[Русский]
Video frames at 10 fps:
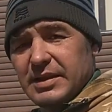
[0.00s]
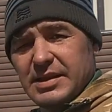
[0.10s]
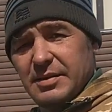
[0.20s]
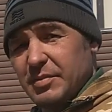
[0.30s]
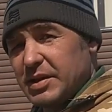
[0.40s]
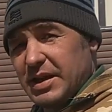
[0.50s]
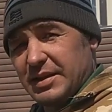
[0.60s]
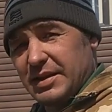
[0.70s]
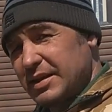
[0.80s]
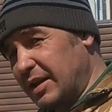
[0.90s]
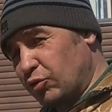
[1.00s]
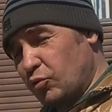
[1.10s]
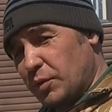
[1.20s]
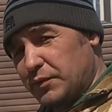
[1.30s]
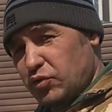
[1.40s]
этой схемотехнике, я
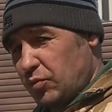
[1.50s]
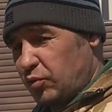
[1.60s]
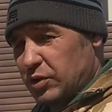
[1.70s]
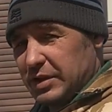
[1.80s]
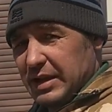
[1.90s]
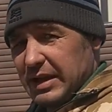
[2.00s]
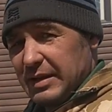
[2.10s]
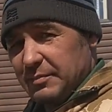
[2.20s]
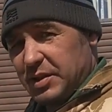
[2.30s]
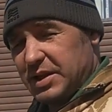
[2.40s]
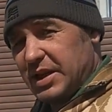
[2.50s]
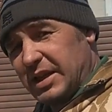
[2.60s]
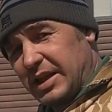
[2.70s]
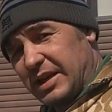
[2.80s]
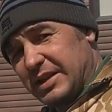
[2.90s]
думаю, все будет
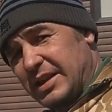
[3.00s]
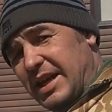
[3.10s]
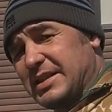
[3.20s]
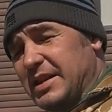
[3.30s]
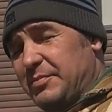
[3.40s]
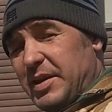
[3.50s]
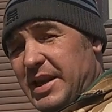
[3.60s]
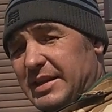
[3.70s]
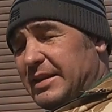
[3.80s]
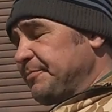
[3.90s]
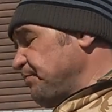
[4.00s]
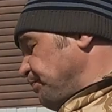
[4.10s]
предельно ясно и понятно.